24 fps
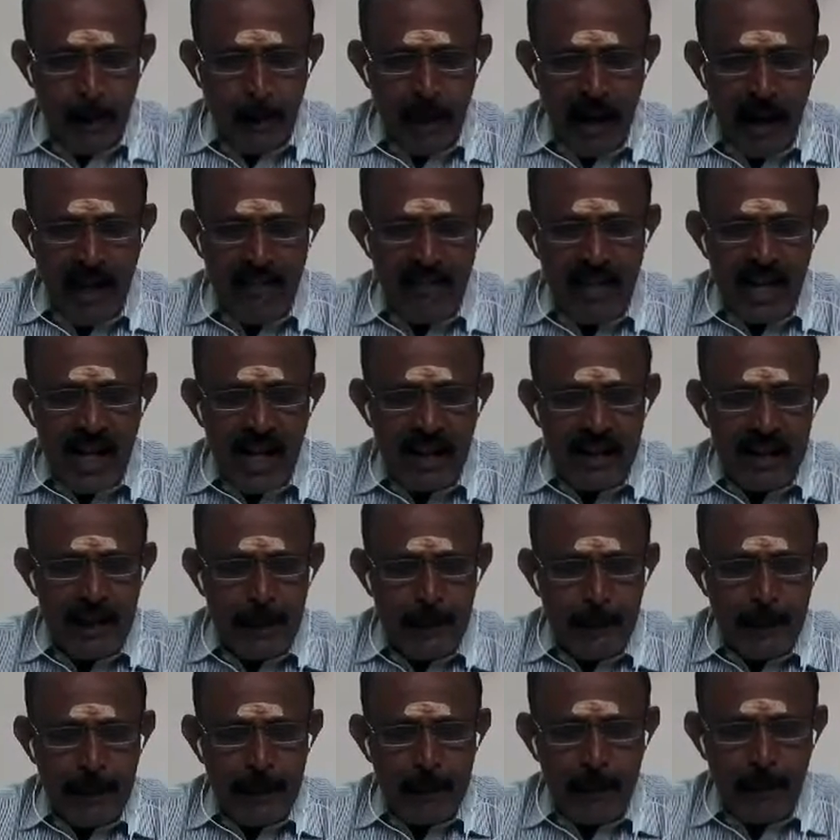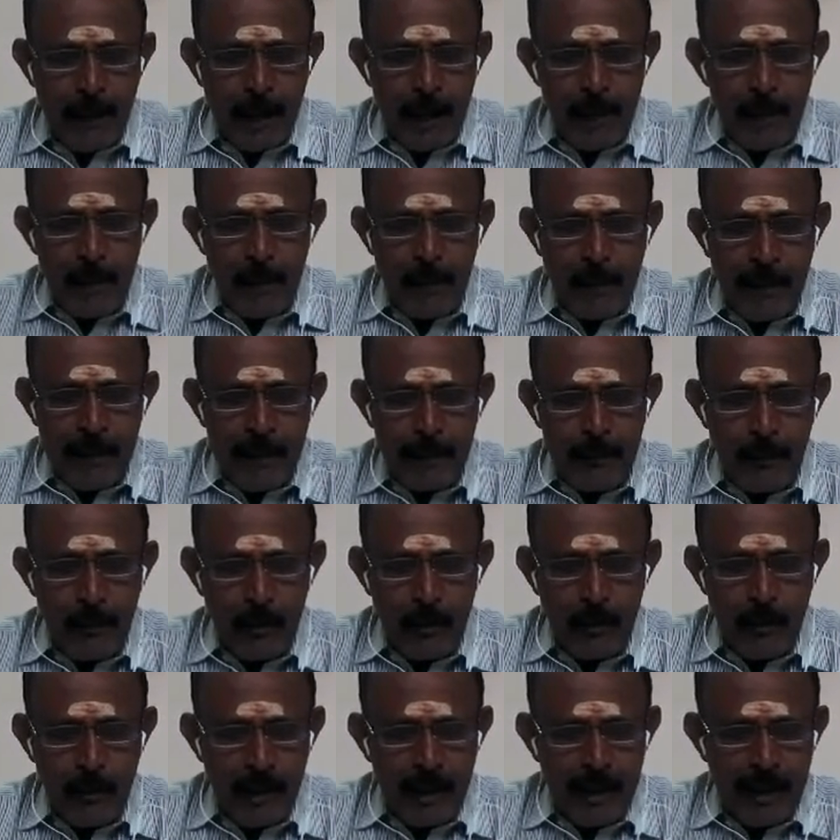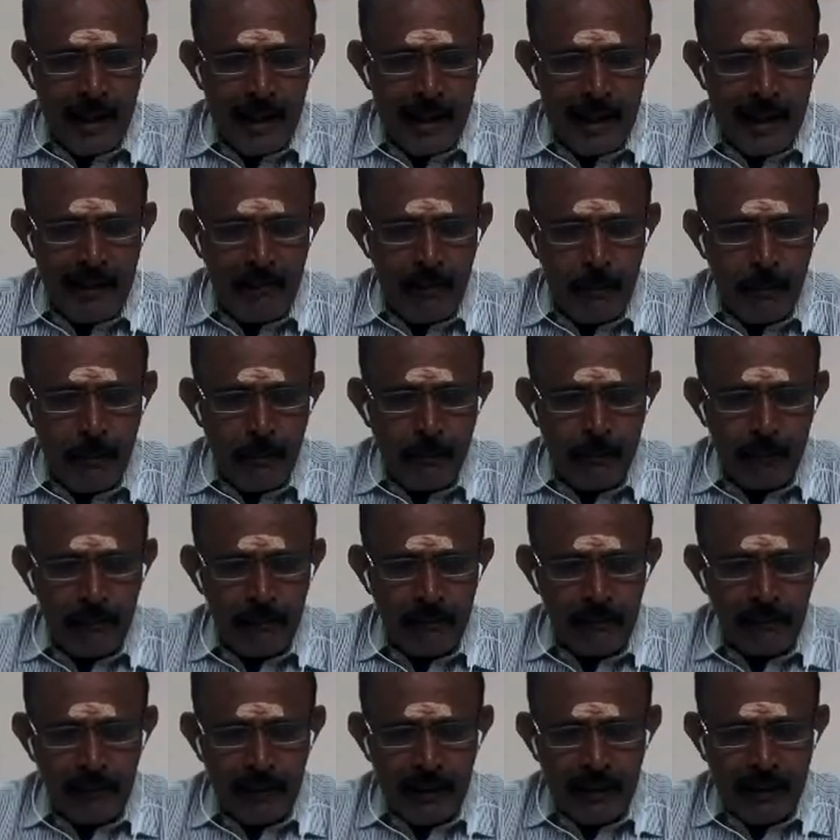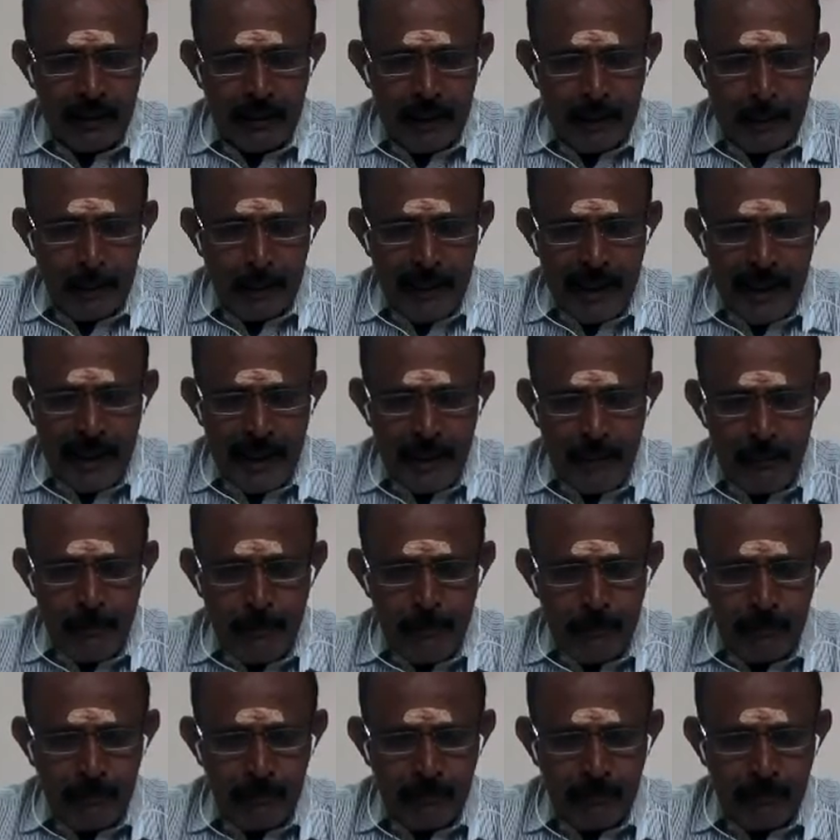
பாவியாய் இருப்பின் பலனையும் கொடுப்பார்கள் எனவும் மேலும்